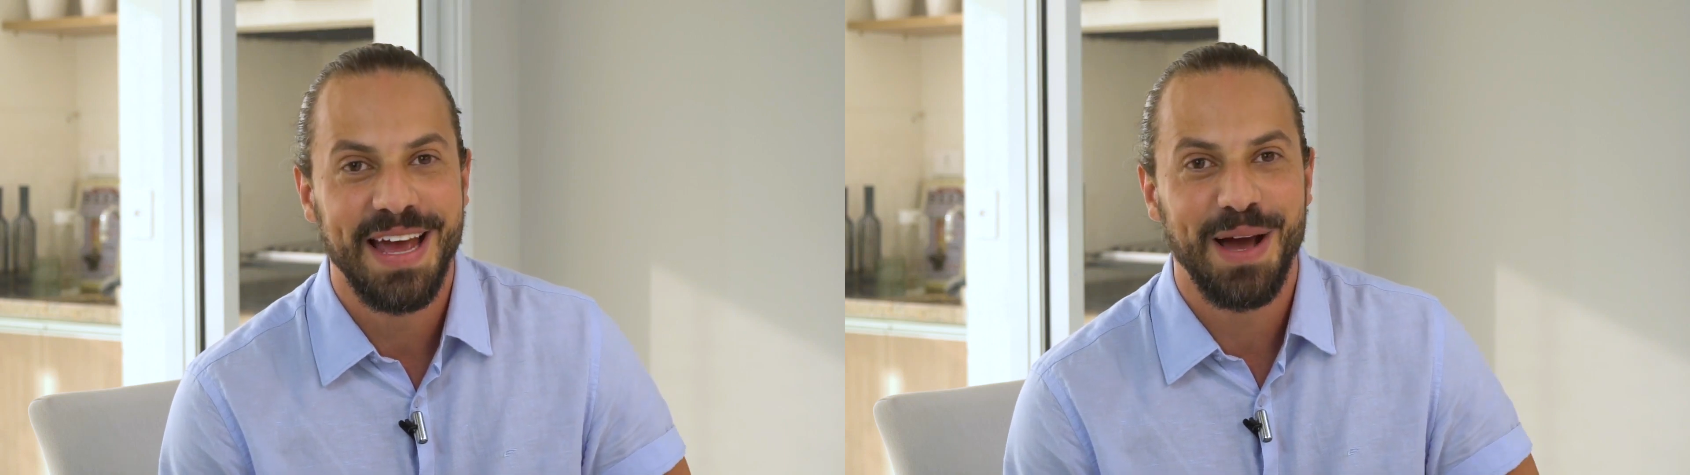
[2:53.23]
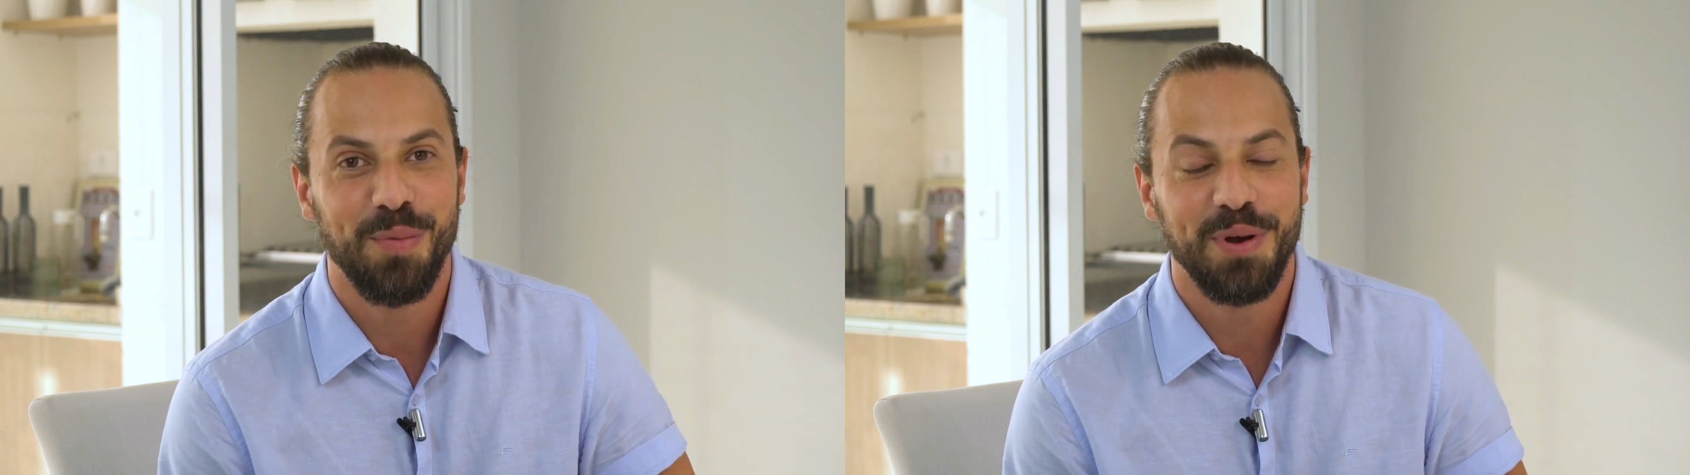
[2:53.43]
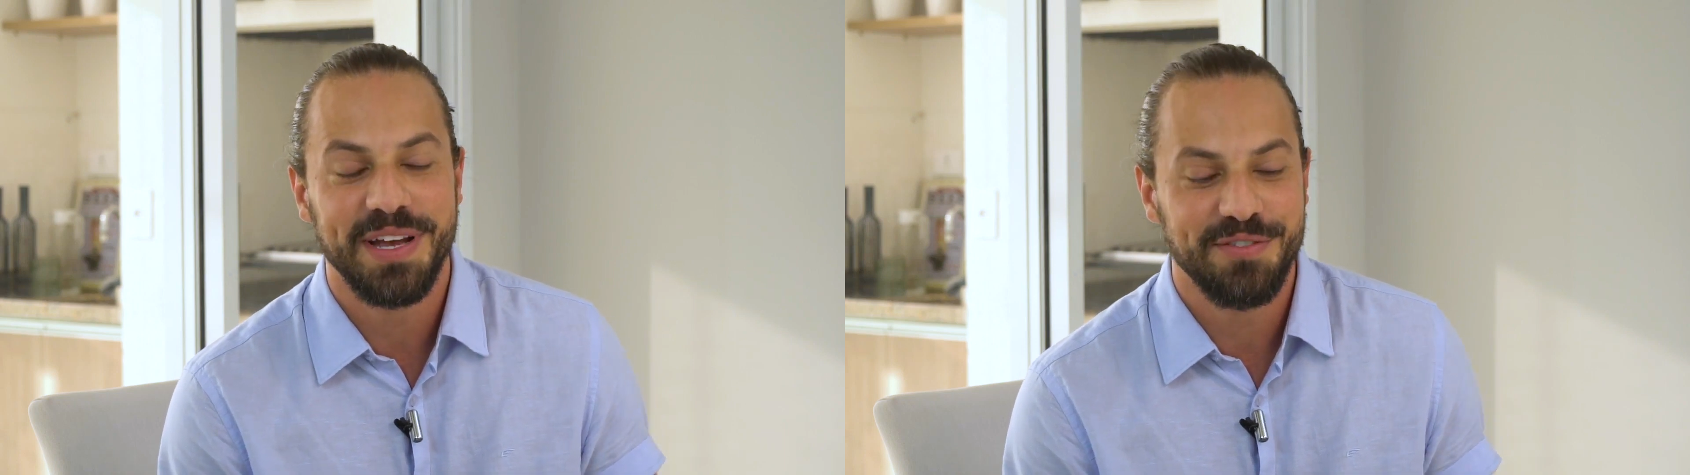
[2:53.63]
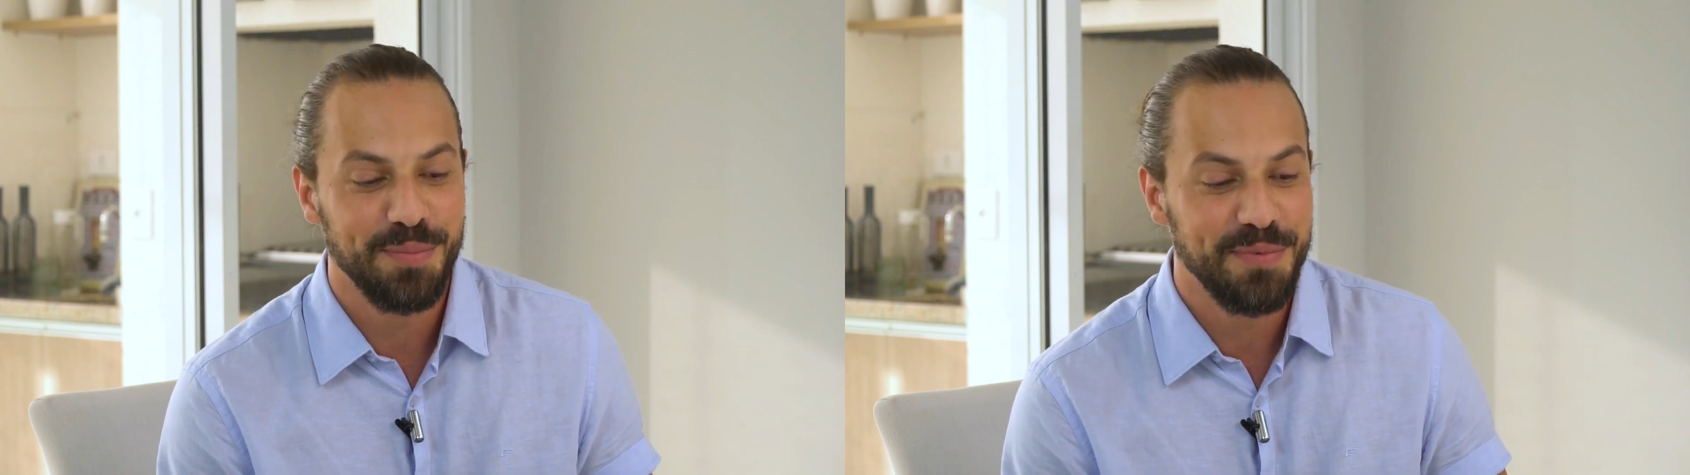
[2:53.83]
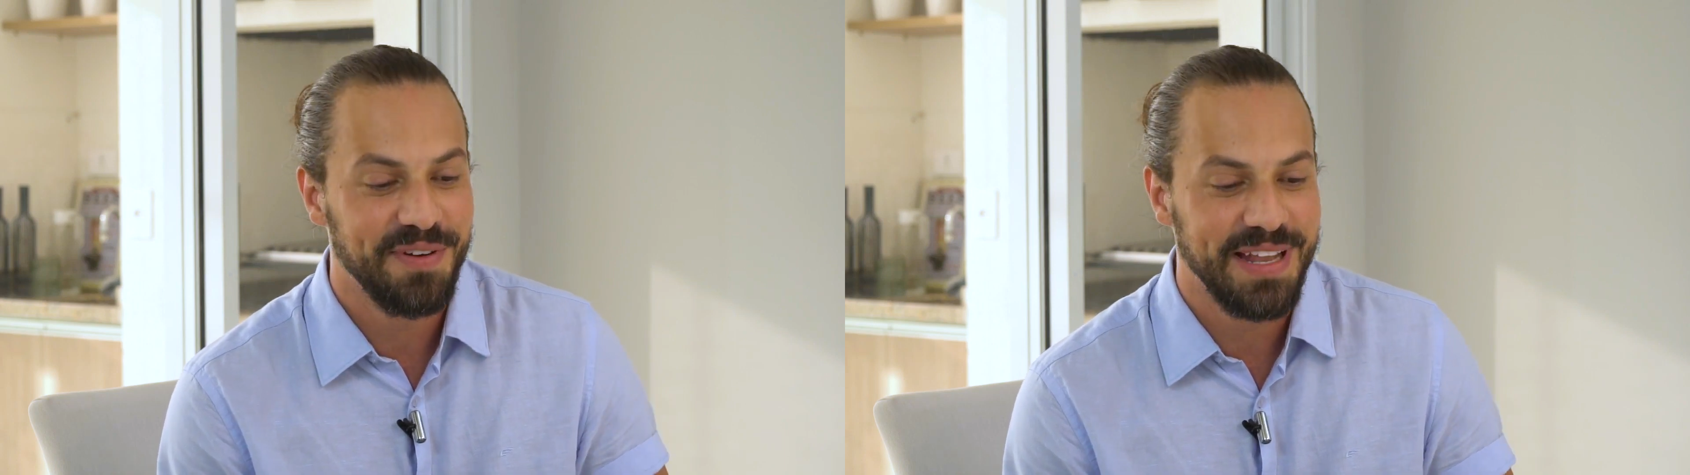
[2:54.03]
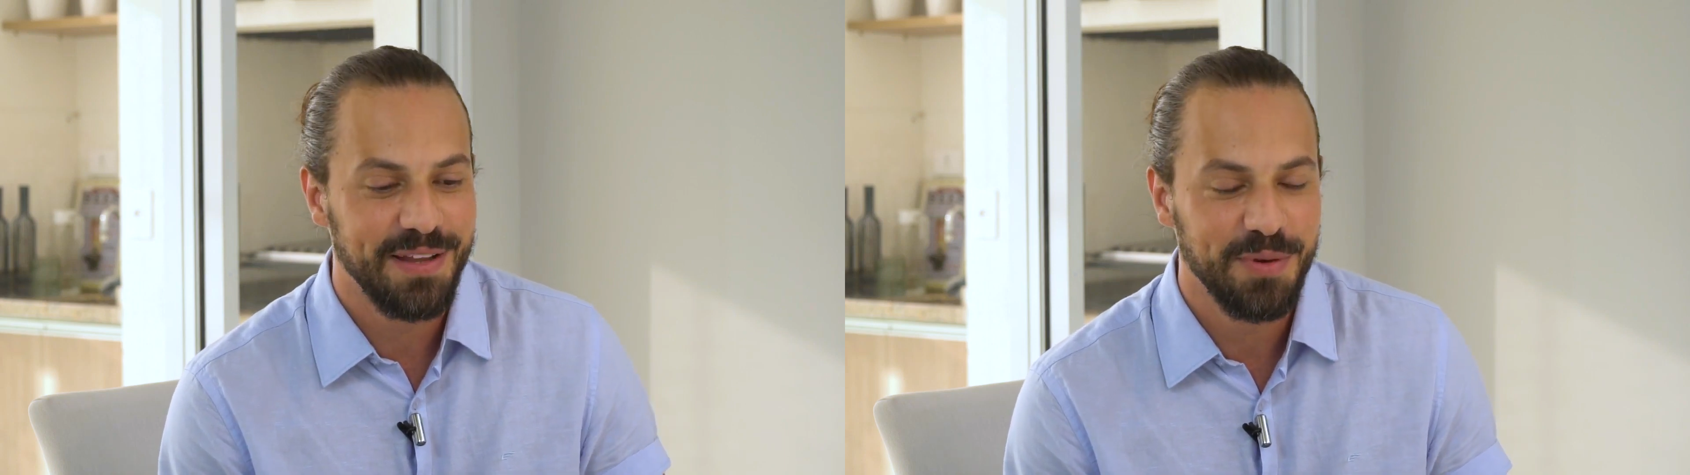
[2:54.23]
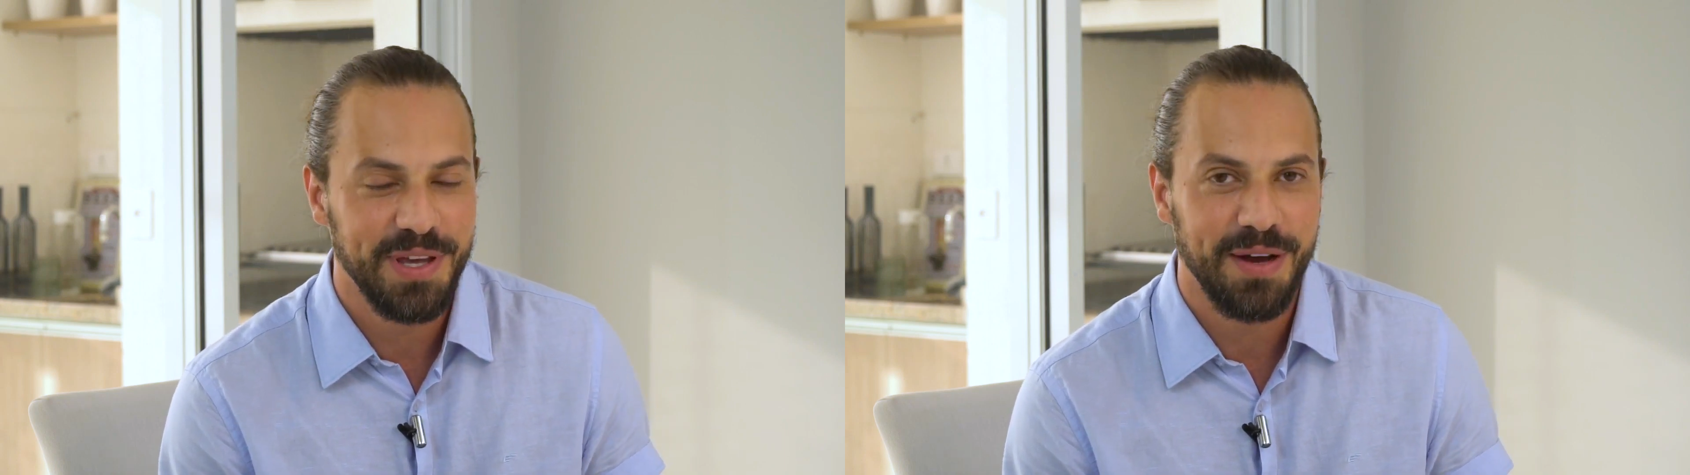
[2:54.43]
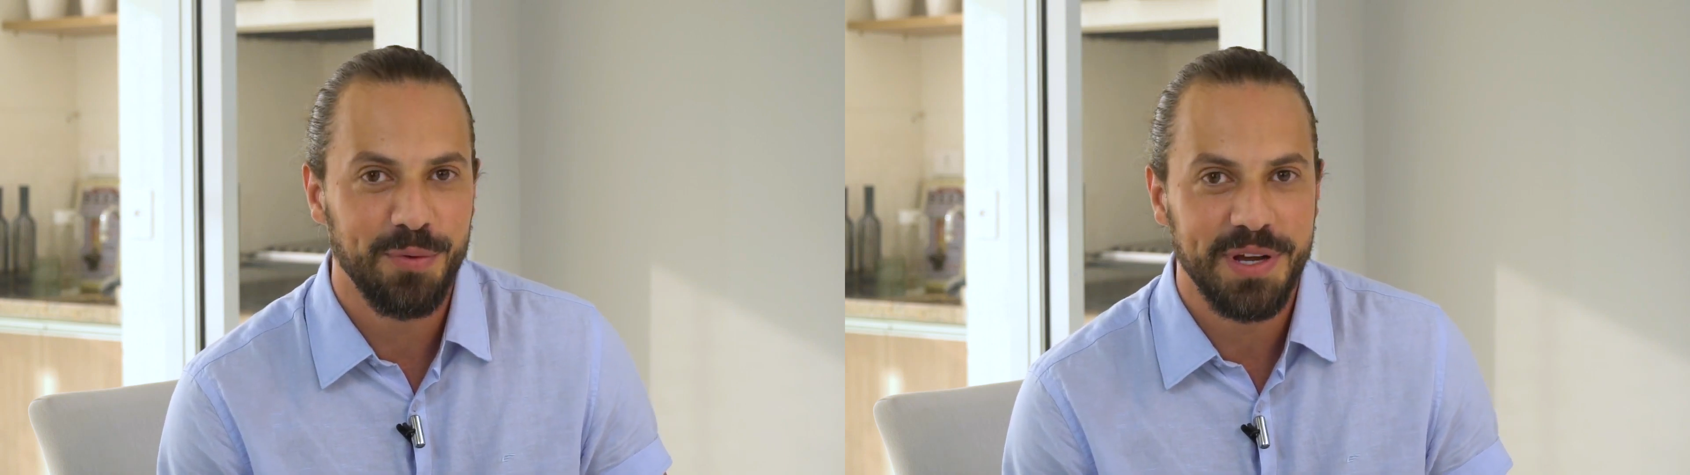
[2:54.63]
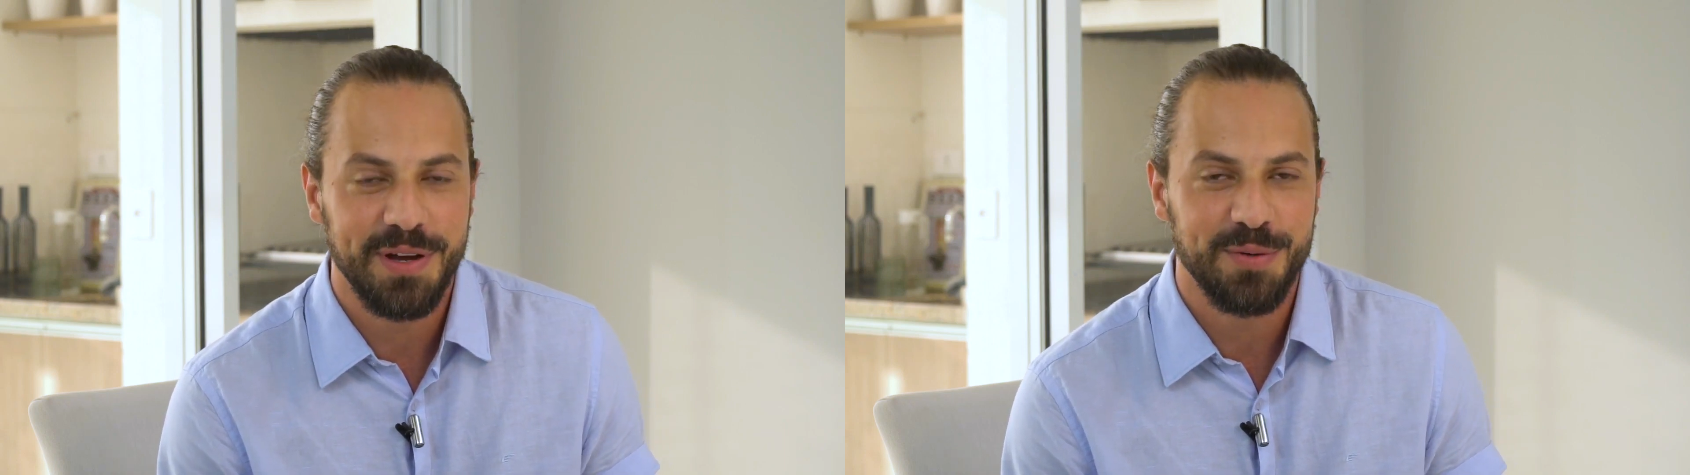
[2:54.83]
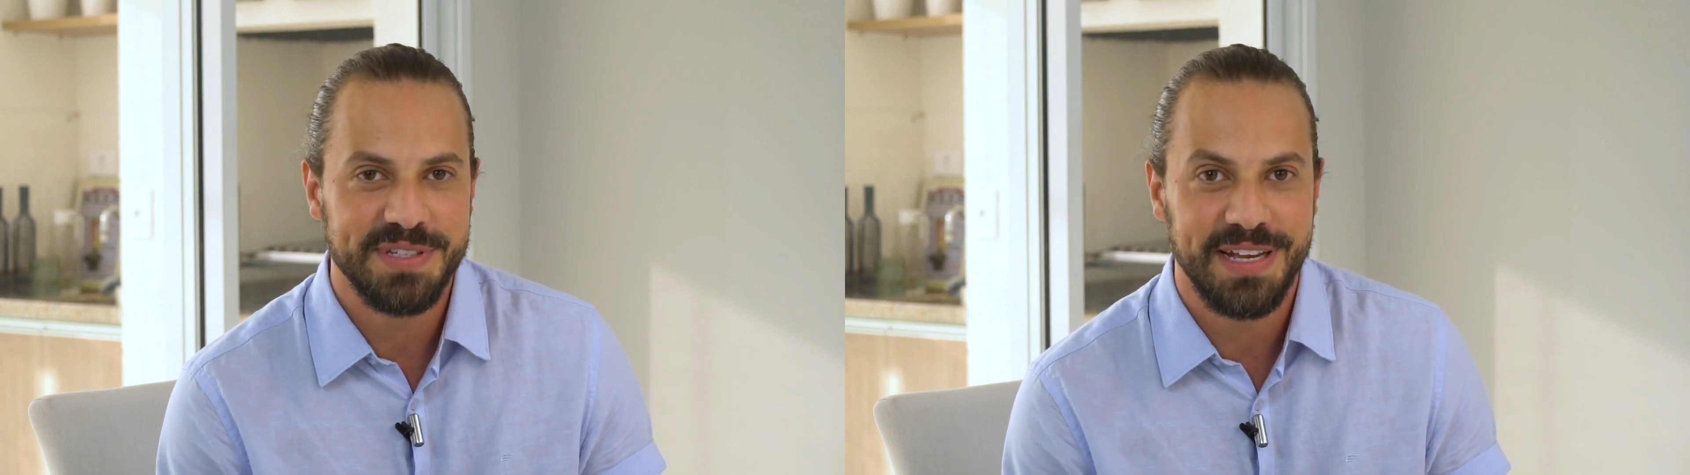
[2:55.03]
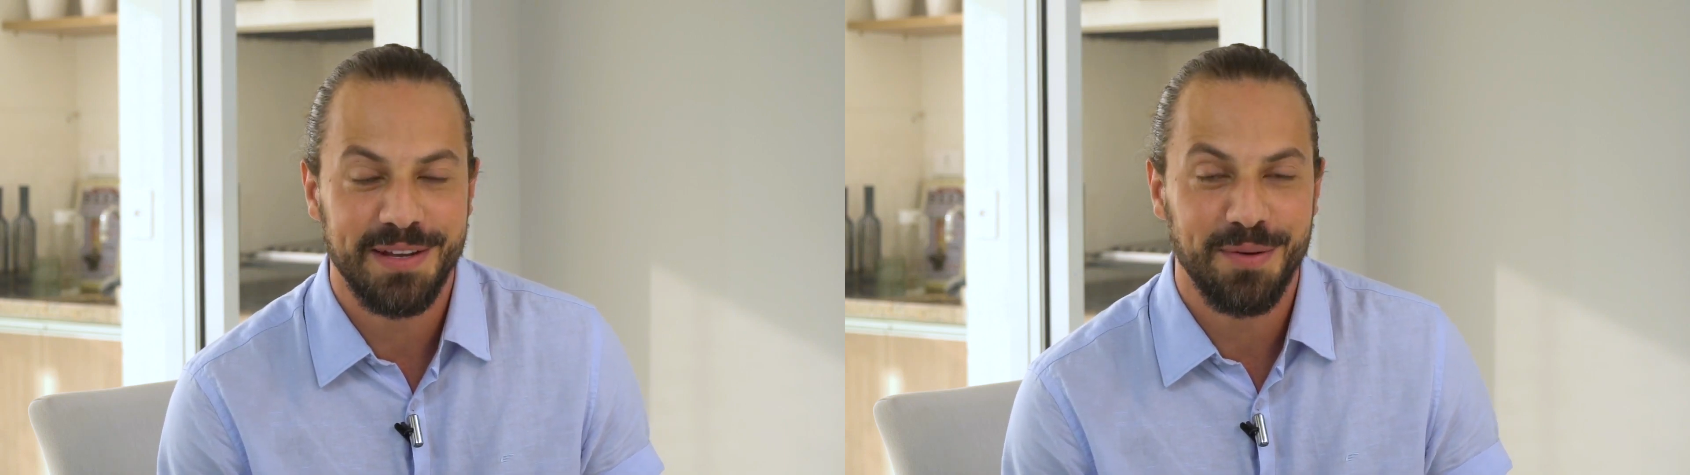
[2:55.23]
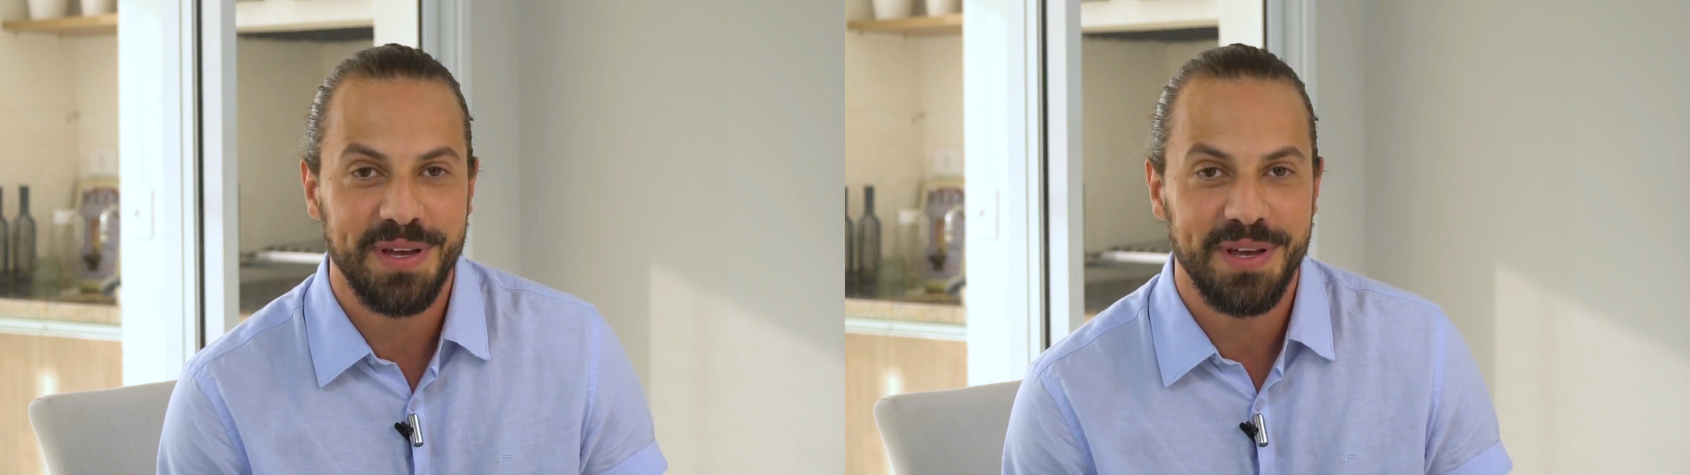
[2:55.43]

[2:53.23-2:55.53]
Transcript: A Mônica tinha me falado que a única coisa que ela não